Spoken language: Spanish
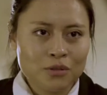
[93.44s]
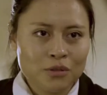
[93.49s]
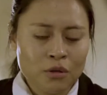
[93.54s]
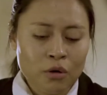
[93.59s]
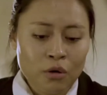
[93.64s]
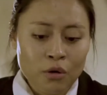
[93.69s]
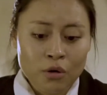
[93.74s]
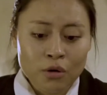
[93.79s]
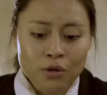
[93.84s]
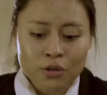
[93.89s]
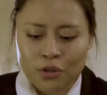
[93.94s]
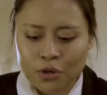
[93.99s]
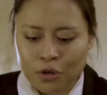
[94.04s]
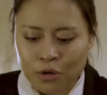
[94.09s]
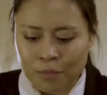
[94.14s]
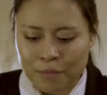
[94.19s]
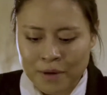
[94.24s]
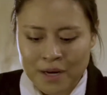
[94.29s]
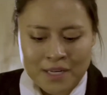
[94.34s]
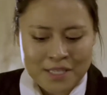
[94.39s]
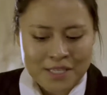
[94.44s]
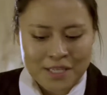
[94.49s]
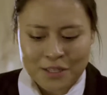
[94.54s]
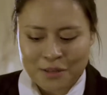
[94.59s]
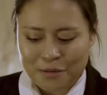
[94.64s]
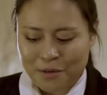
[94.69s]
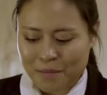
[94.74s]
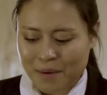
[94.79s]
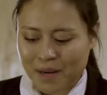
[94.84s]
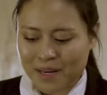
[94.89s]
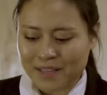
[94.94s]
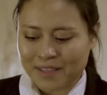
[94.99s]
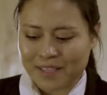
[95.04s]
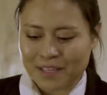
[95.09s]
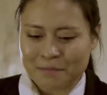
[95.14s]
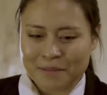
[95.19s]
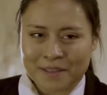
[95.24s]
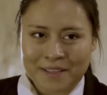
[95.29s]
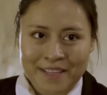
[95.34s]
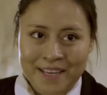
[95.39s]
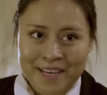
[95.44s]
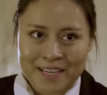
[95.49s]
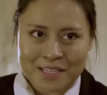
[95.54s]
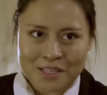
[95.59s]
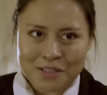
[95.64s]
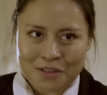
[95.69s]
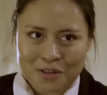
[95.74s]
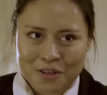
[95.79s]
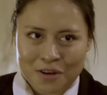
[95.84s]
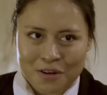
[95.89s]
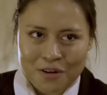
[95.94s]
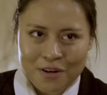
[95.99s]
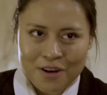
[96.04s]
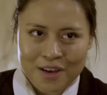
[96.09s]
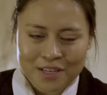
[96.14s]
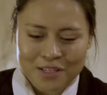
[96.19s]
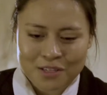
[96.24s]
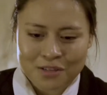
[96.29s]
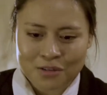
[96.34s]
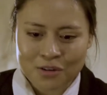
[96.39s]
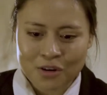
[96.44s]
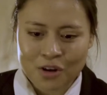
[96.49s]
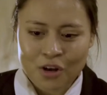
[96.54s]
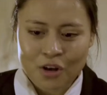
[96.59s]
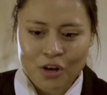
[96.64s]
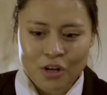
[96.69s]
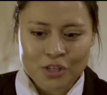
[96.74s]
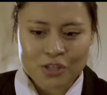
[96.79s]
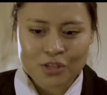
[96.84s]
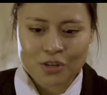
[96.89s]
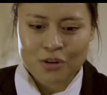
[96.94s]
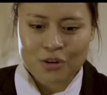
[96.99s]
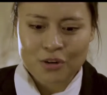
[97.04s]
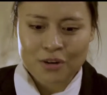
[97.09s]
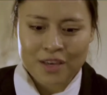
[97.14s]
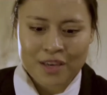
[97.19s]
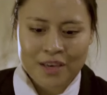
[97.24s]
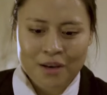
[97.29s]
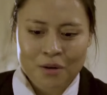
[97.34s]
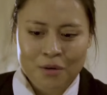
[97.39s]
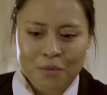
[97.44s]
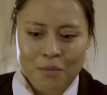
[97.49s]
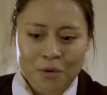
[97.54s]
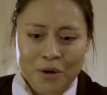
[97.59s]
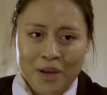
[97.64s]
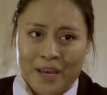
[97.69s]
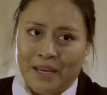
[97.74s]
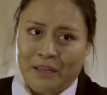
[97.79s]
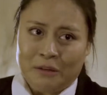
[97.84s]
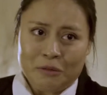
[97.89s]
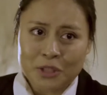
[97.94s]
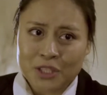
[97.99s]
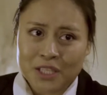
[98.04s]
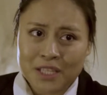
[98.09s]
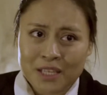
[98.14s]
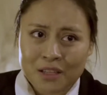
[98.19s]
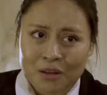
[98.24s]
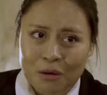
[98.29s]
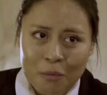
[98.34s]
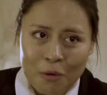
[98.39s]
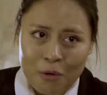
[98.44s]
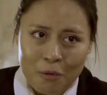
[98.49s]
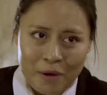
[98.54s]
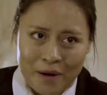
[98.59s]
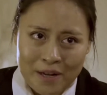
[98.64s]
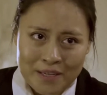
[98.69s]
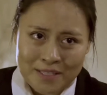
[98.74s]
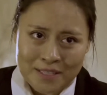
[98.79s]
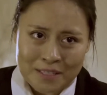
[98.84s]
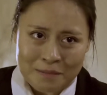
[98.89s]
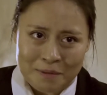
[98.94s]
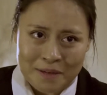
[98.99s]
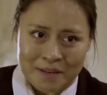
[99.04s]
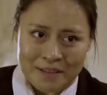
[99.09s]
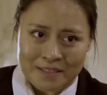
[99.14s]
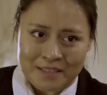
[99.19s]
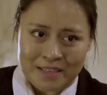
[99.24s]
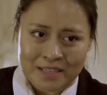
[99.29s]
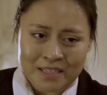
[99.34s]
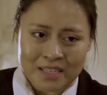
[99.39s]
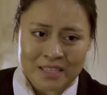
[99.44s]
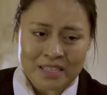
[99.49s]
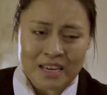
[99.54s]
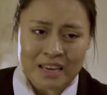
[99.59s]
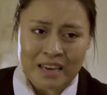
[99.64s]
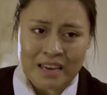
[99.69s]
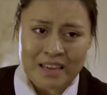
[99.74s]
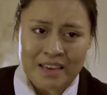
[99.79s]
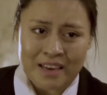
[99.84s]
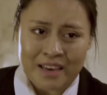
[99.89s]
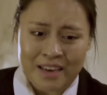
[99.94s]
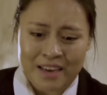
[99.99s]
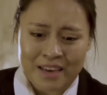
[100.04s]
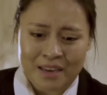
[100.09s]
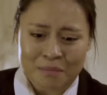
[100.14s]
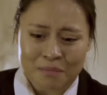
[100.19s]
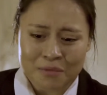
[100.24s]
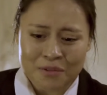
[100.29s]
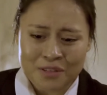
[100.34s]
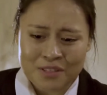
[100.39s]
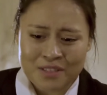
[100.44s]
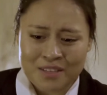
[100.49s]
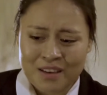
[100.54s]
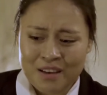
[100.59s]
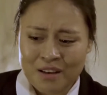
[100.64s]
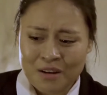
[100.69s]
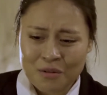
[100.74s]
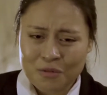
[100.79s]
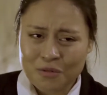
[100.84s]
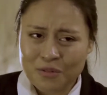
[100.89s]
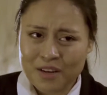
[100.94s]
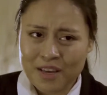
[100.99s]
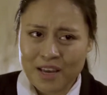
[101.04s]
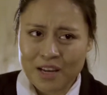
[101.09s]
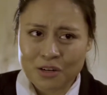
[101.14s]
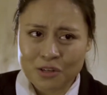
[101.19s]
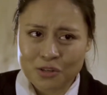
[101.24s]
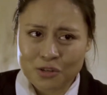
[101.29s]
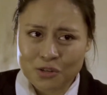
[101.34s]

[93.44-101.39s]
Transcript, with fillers: no, no, parce, no me malinterpretes, no digo eso. Solo que como que no he tenido muy buenas experiencias desde que llegué y pues una ya no